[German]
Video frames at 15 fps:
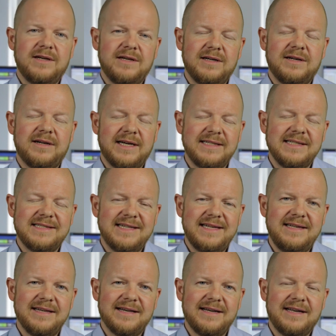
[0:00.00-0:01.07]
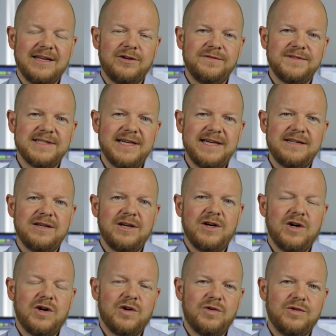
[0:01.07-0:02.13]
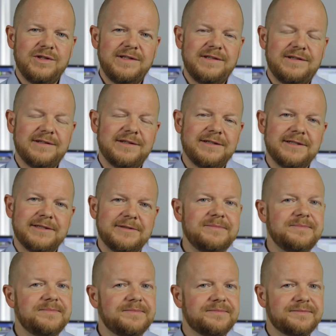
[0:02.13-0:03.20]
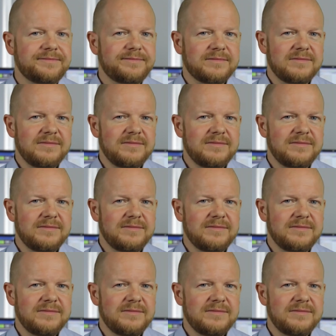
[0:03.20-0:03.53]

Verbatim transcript: äh, hat eine zehnjährige Laufzeit und ähm,